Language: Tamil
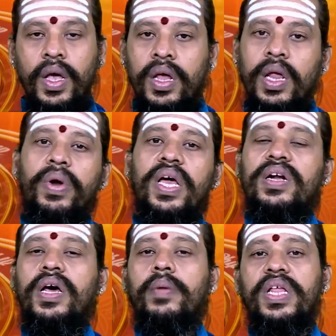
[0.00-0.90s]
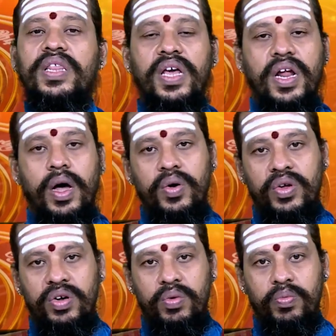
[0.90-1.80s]
அதே போல் எட்டாம் இடத்திலே ராகு
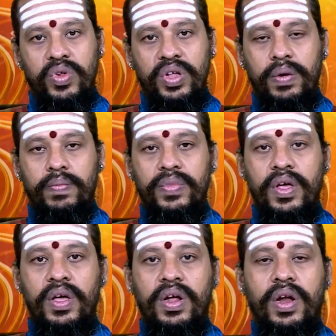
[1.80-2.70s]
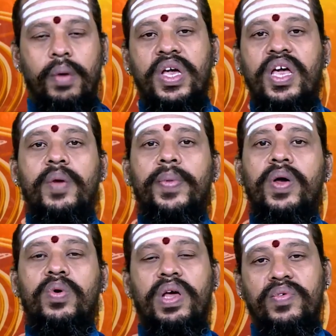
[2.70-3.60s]
இருக்கும்போது நமக்கு
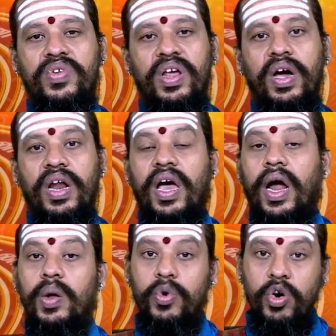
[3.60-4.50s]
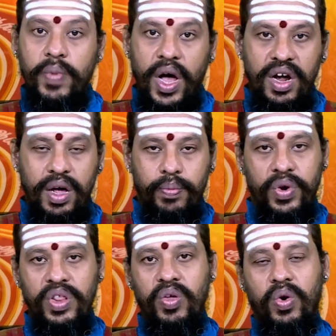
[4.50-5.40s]
ஏற்படக்கூடிய விஷயங்களை அனுபவமாக நாம்
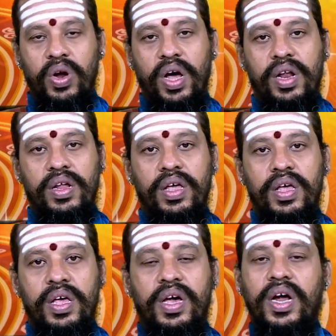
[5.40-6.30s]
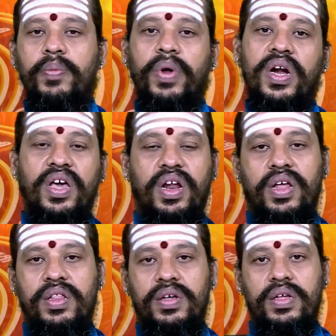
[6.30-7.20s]
புரிந்து கொண்டால் கெடுபலன்
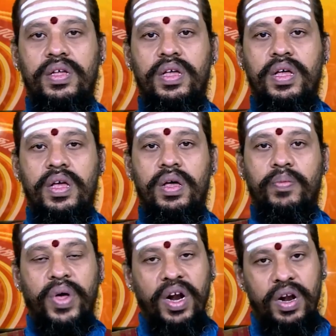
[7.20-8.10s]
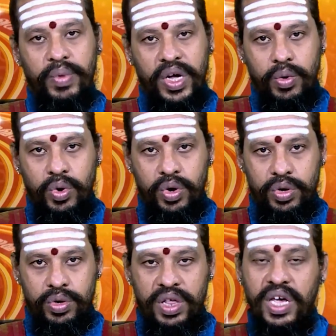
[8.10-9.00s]
ஏறாது பிறர் நமக்கு ஒரு
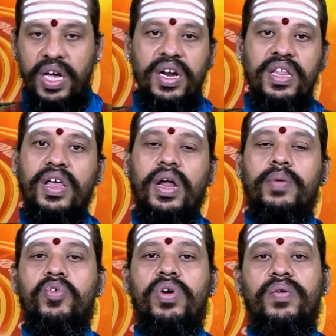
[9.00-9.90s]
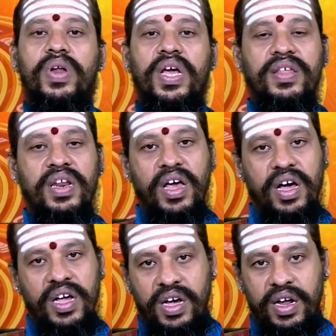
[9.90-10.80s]
தீங்கு இழைத்தாலும் கூட அவர்
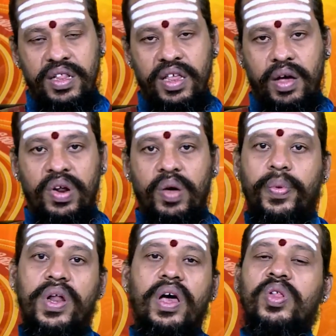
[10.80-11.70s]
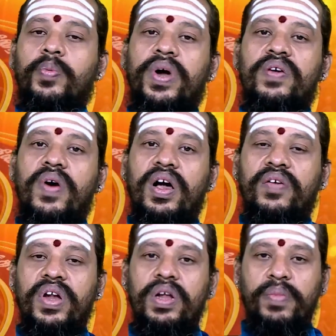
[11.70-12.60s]
எதிரியாக கருதி அவர் எப்படியாவது பழி
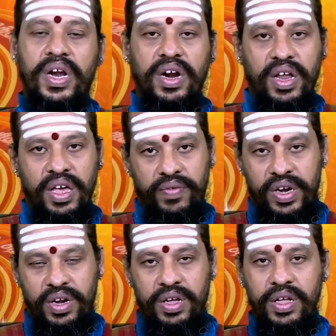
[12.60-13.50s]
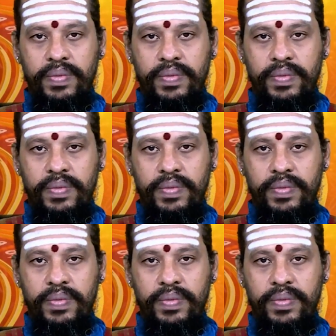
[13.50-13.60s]
வாங்க வேண்டும் என்ற நிலையை விட்டு